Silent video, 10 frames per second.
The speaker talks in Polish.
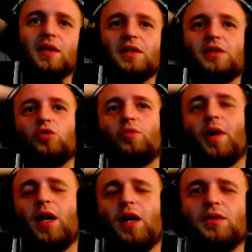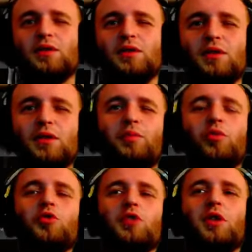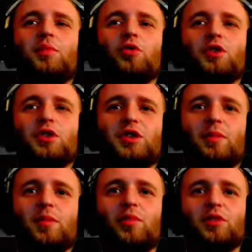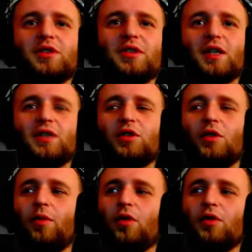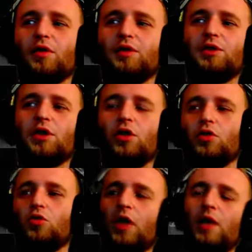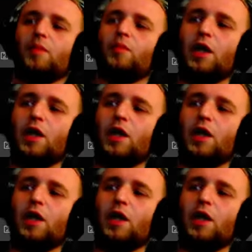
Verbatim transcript: Na zuba i później podjeżdżamy pod Stary Sobor i się logujemy,